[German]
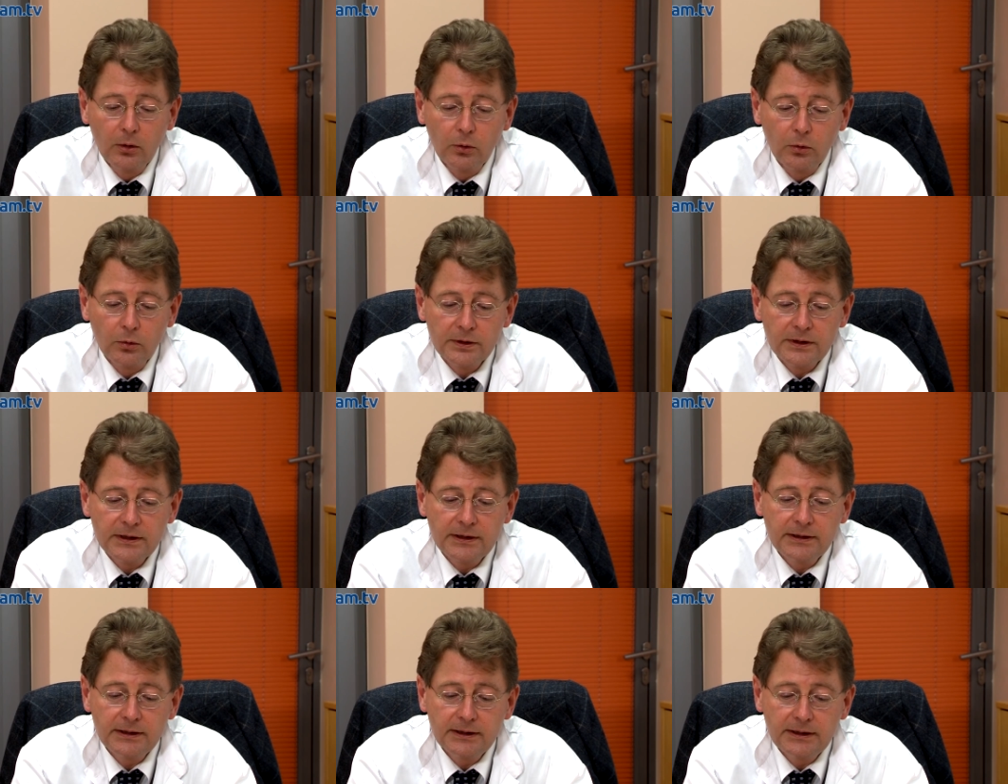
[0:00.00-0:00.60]

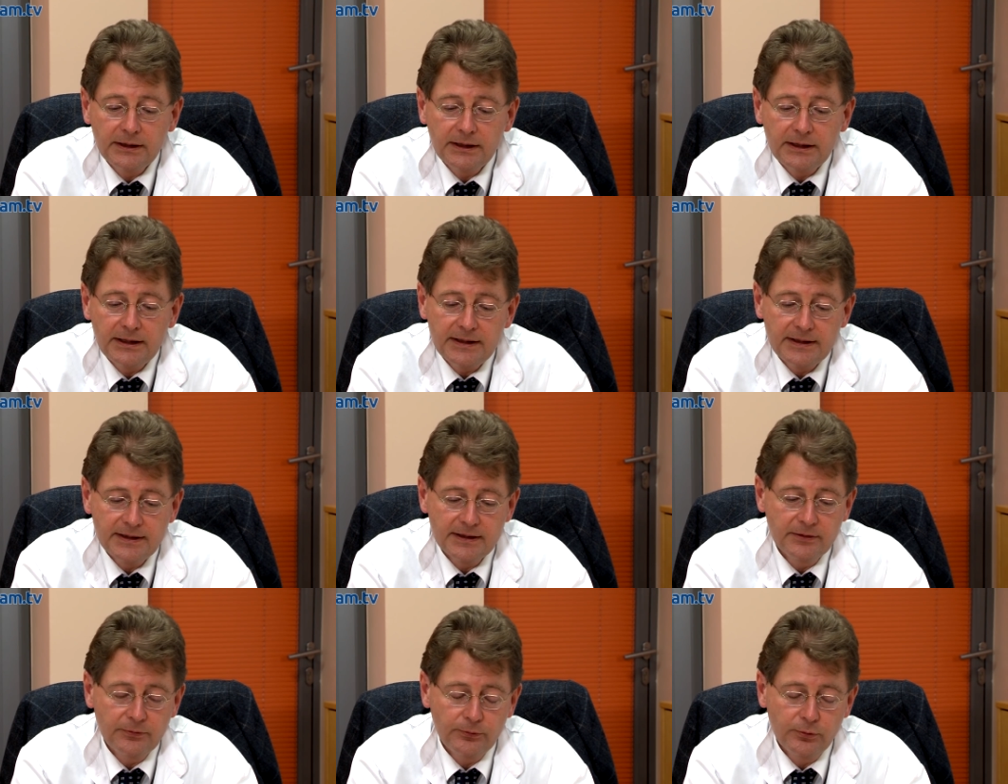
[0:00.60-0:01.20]
Und
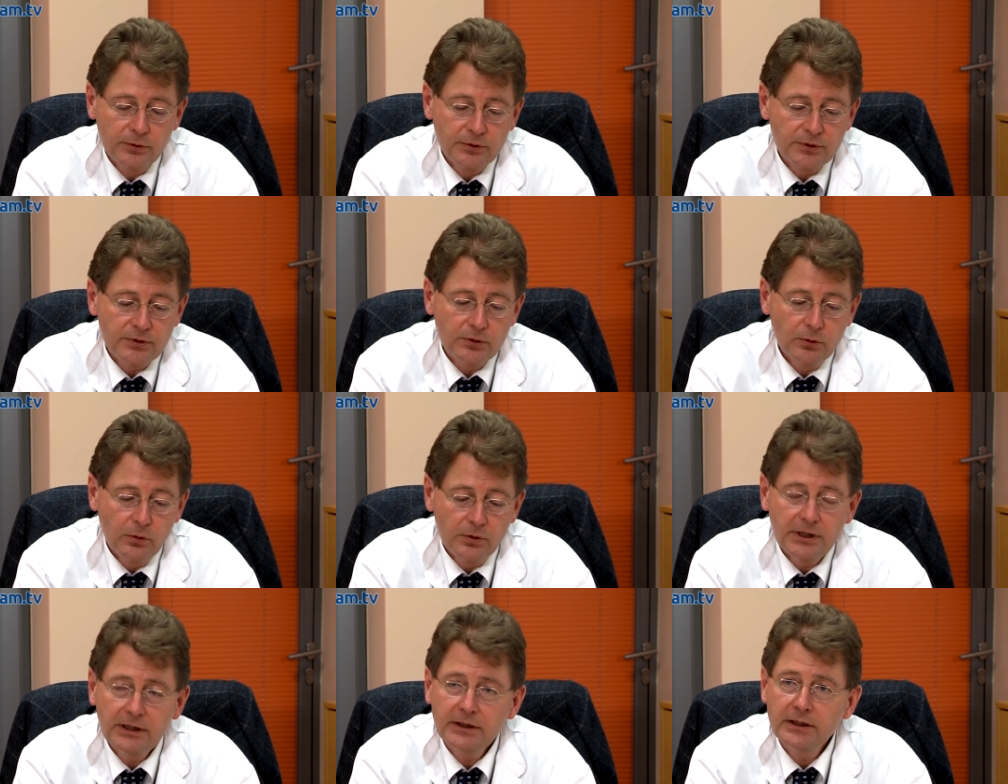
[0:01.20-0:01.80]
diese
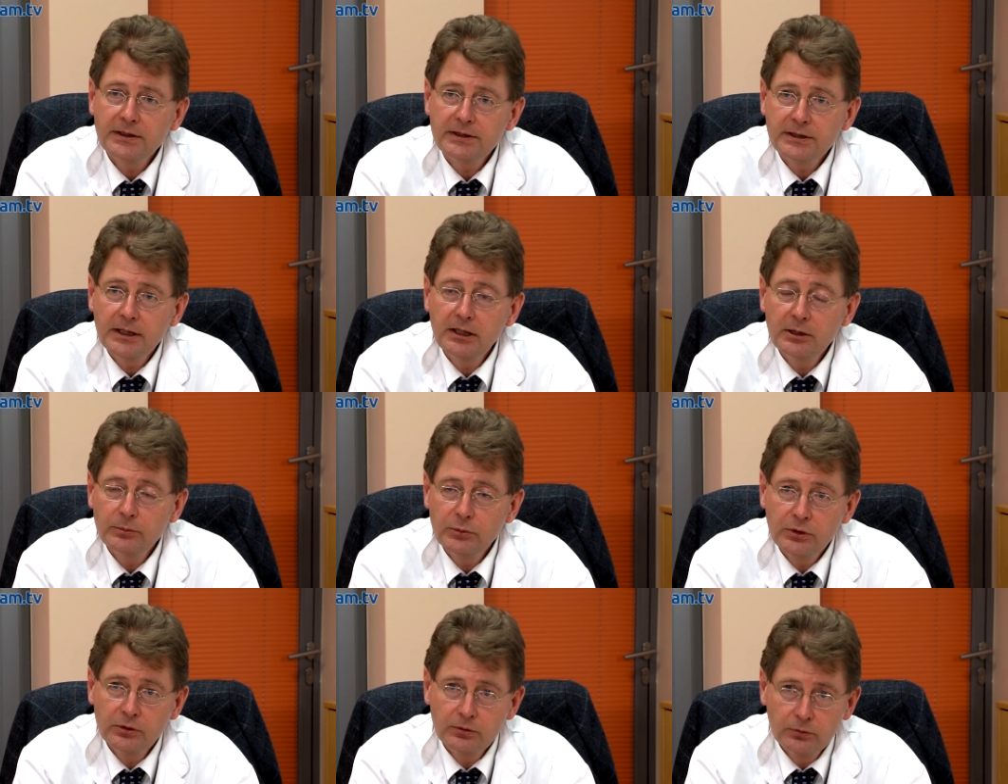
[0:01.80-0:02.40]
Funktion in der
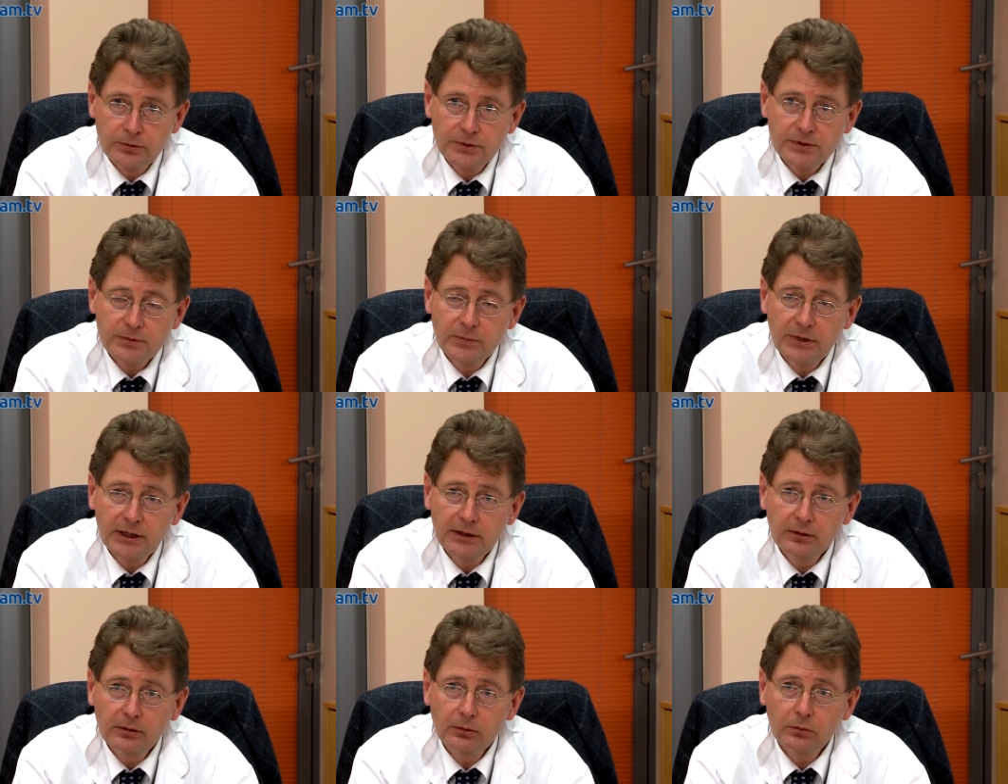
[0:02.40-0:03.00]
Zelle benutzt
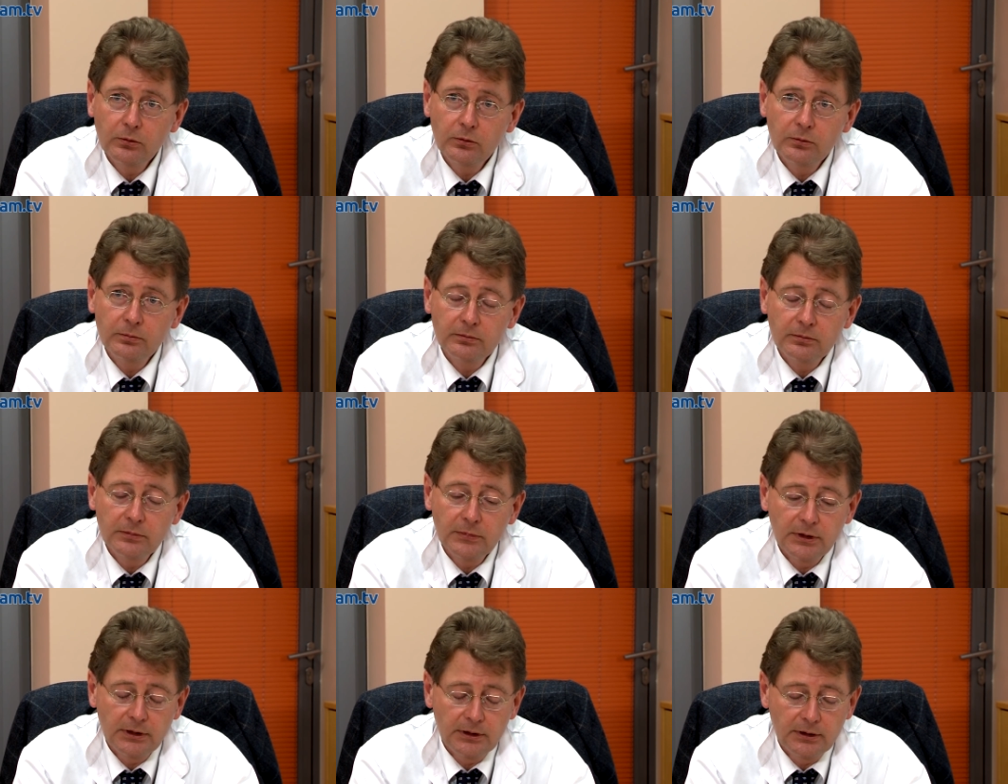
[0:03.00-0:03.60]
man,
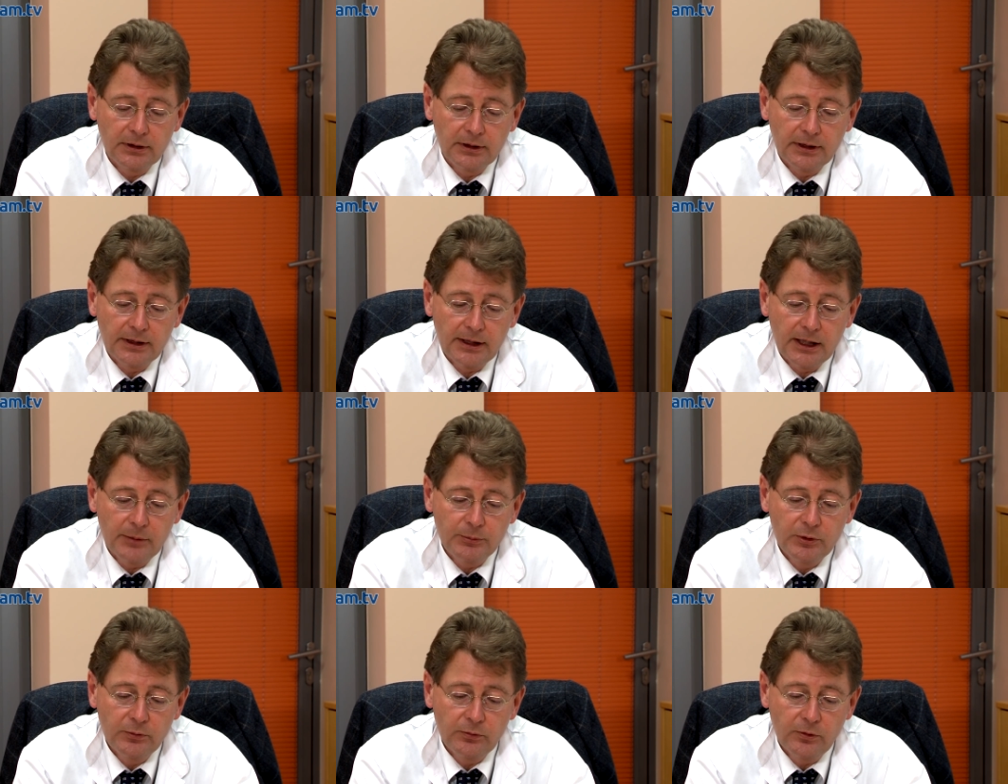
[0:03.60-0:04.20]
um äh,
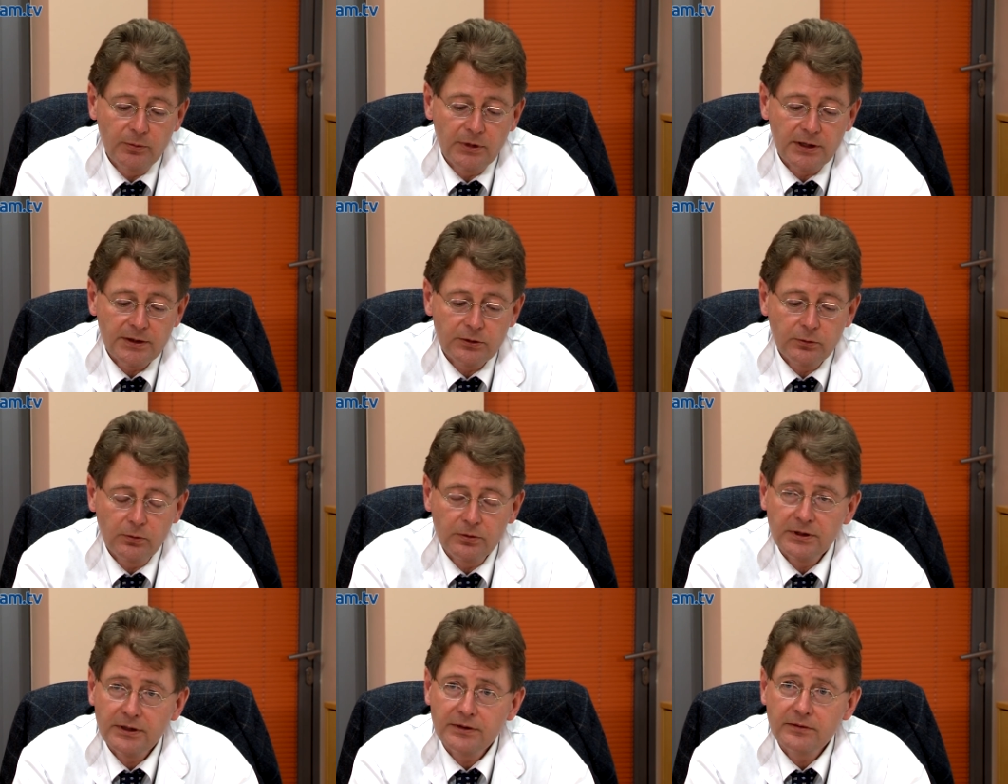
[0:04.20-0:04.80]

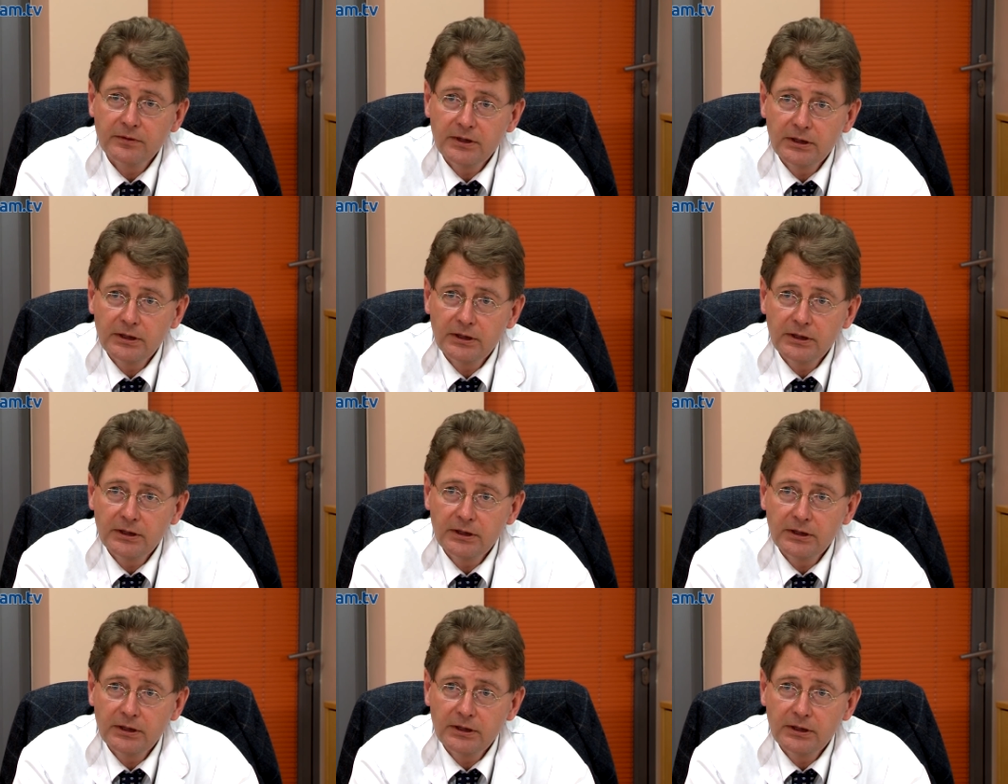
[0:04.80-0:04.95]
Erbinformationen des